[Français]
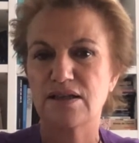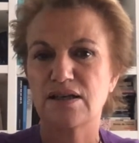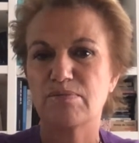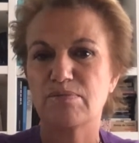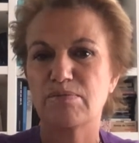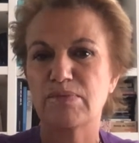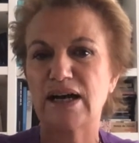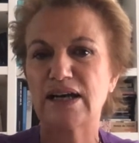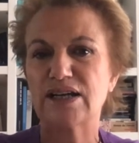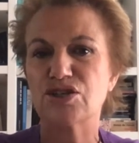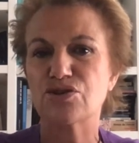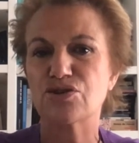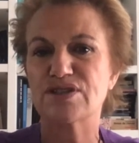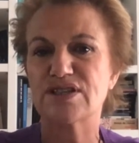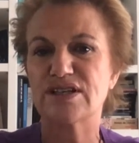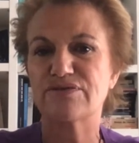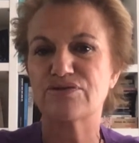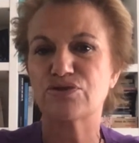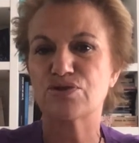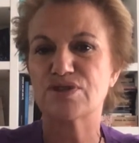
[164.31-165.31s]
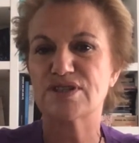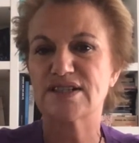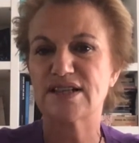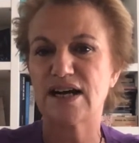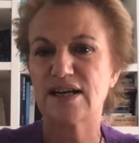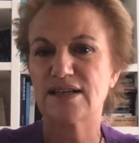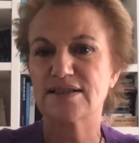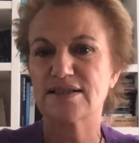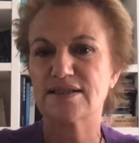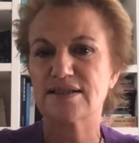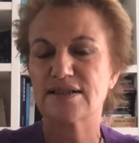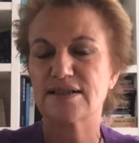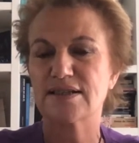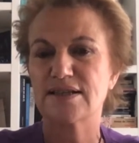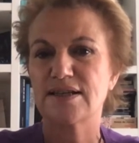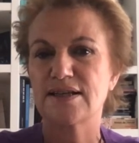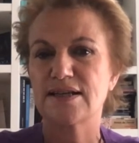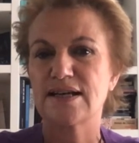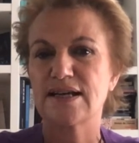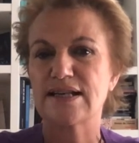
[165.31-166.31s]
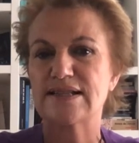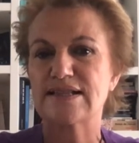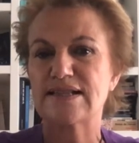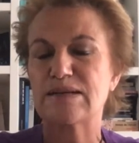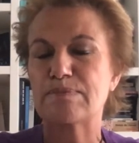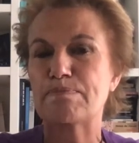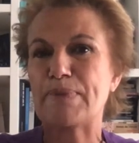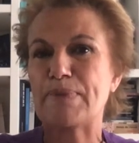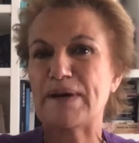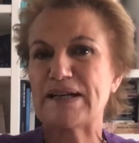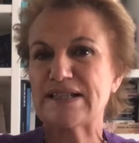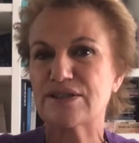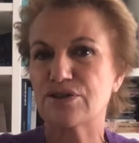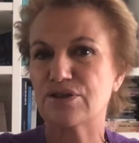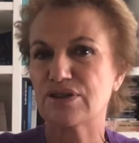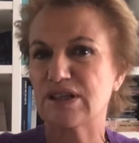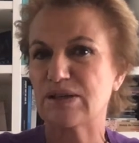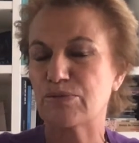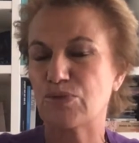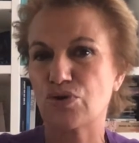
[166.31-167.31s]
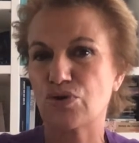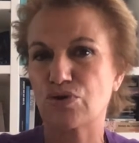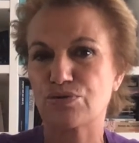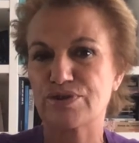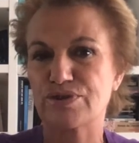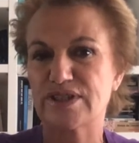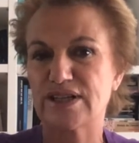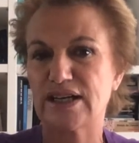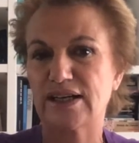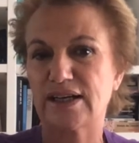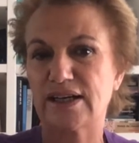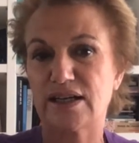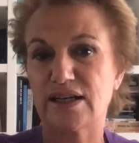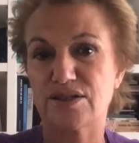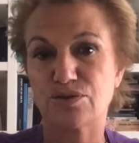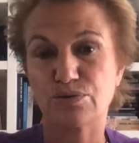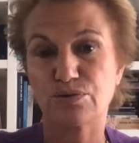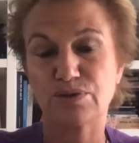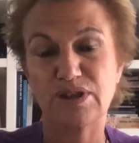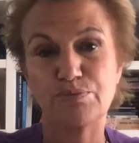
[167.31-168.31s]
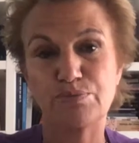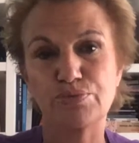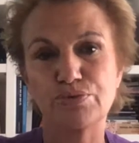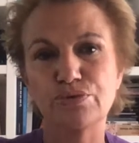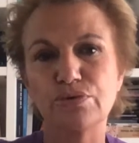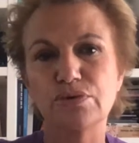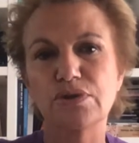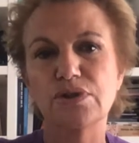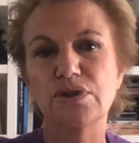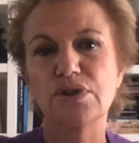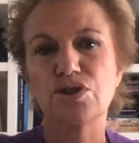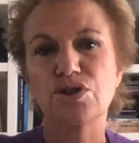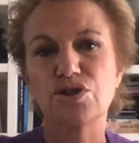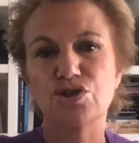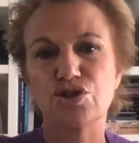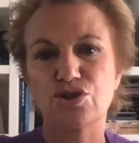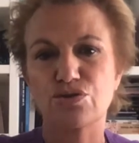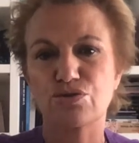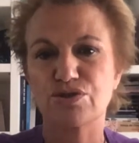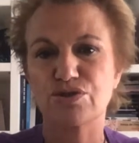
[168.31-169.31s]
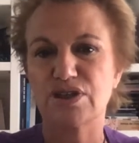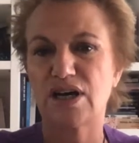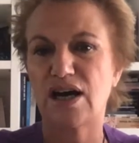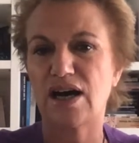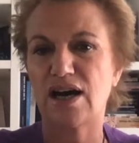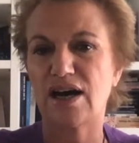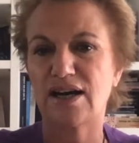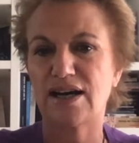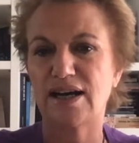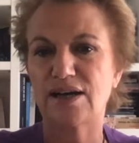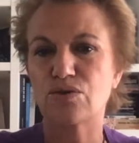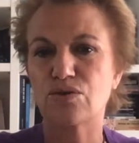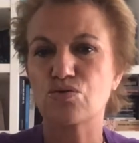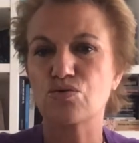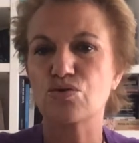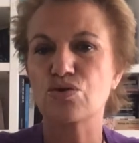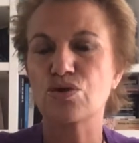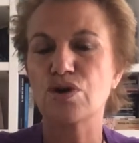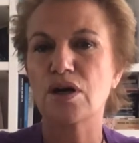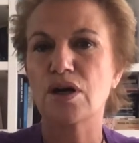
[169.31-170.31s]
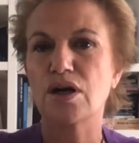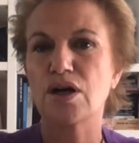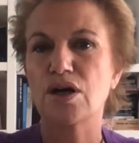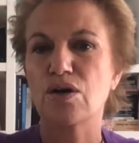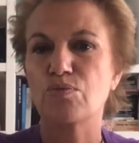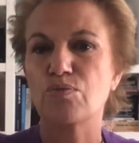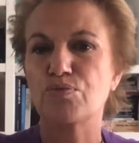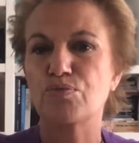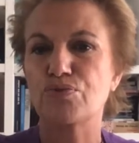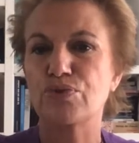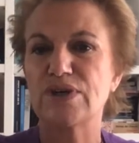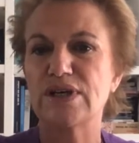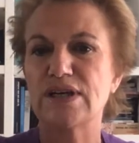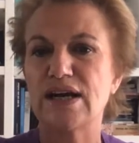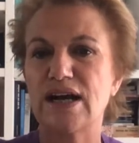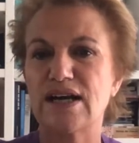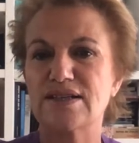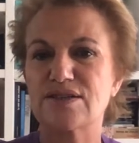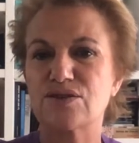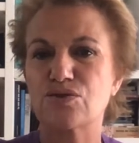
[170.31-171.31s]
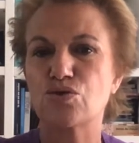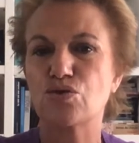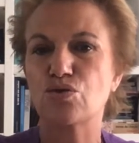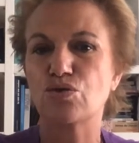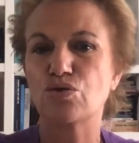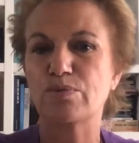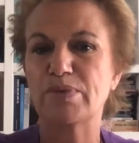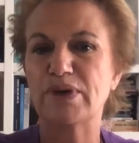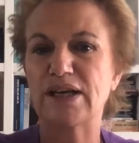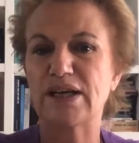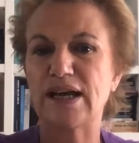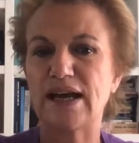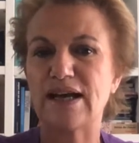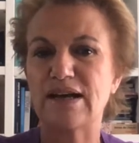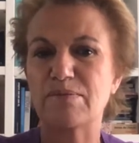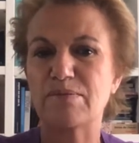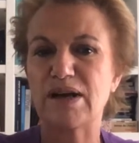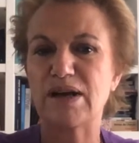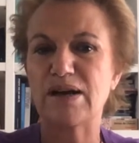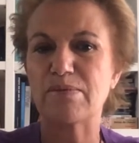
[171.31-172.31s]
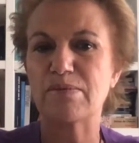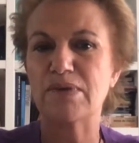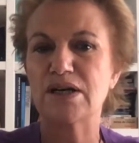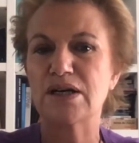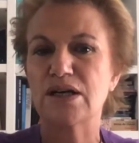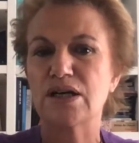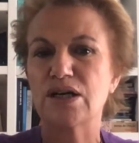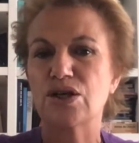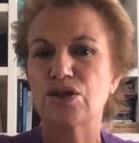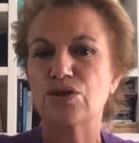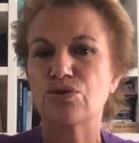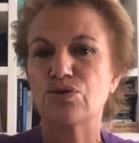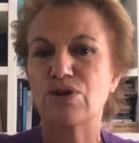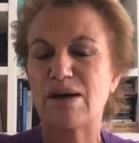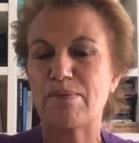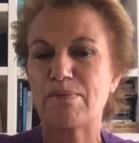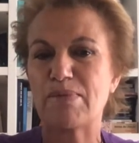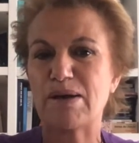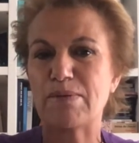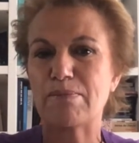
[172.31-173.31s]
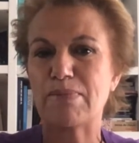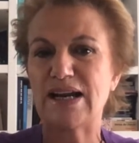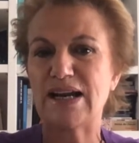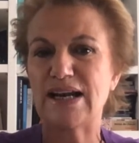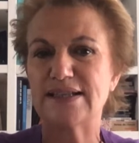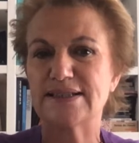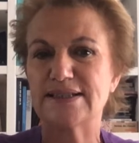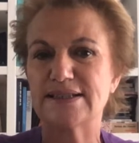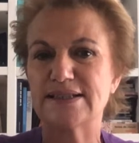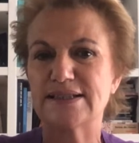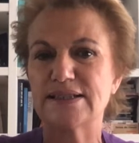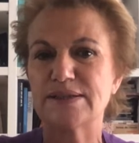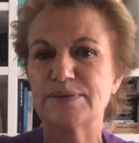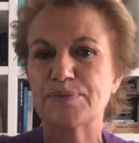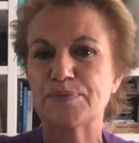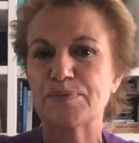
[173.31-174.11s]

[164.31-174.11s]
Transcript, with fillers: Marie-Joseph de Saxe, s'est passionnément consacrée à son époux, chose rare à la cour, puis a succombé elle-même de la même maladie